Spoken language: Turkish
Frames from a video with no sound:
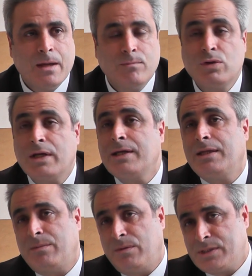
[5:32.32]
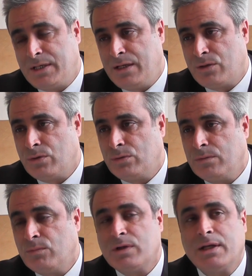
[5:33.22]
Bunları gidermemiz
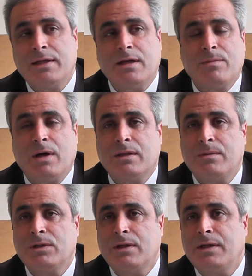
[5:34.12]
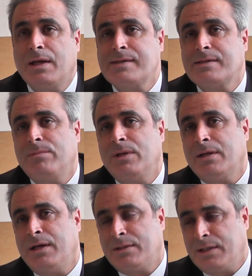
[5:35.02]
gerekiyordu. Bunları giderme anlamında direk
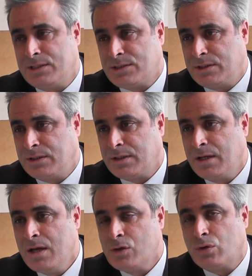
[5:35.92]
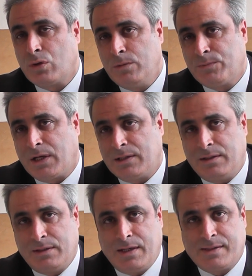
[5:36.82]
sistemlerini hayata geçirdik. Sökülüp
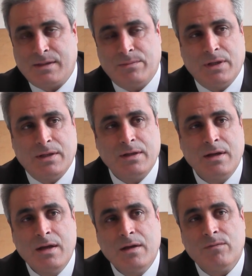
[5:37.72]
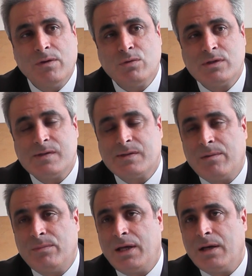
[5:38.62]
takılan direk sistemlerini. Ve bu
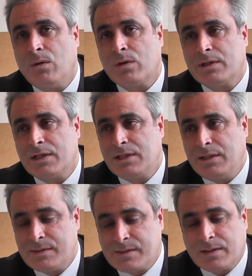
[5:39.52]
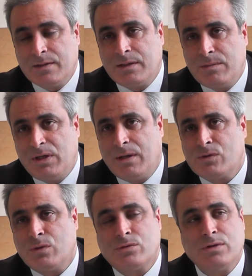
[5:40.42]
sistemle oradaki sıkıntıyı bir
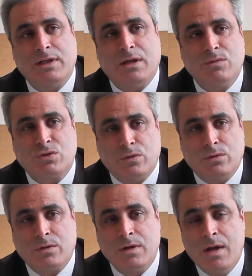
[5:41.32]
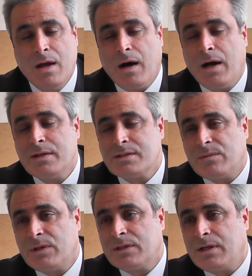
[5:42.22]
nebze olsun gidermiş olduk. Aynı
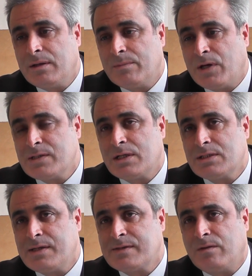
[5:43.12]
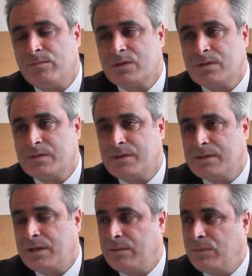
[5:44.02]
zamanda pazarcı esnafımızın
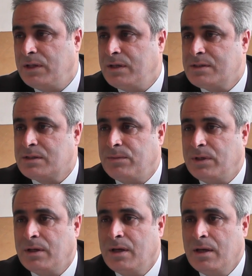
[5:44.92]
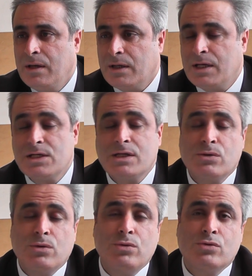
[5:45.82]
size bildiğiniz gibi
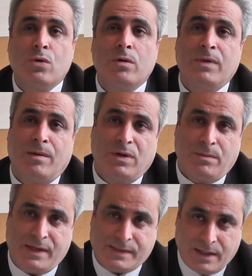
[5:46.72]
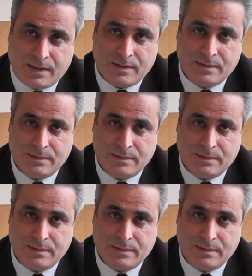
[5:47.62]
gecesi gündüzü olmayan bir meslek